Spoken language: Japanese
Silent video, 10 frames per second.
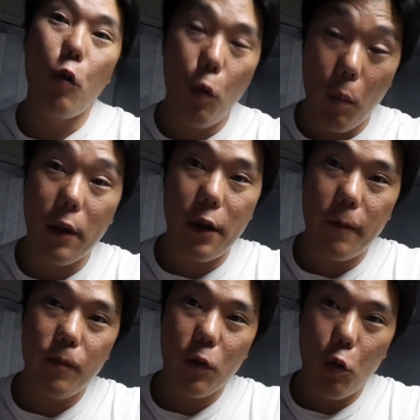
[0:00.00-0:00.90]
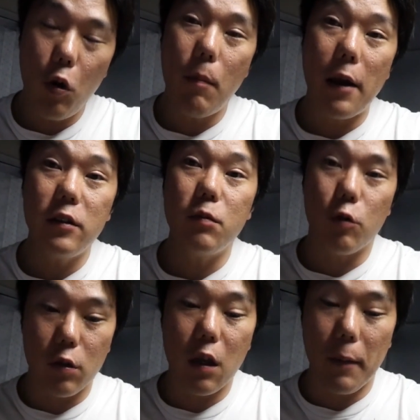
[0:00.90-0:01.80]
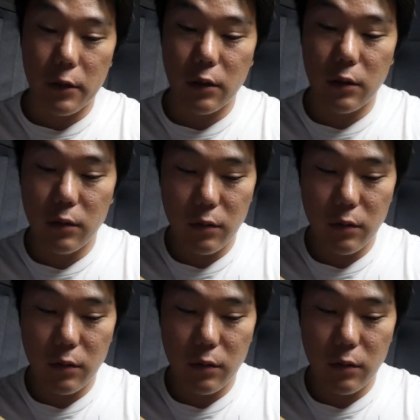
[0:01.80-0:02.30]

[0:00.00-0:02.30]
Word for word: ほんまにこれ毎日僕いけます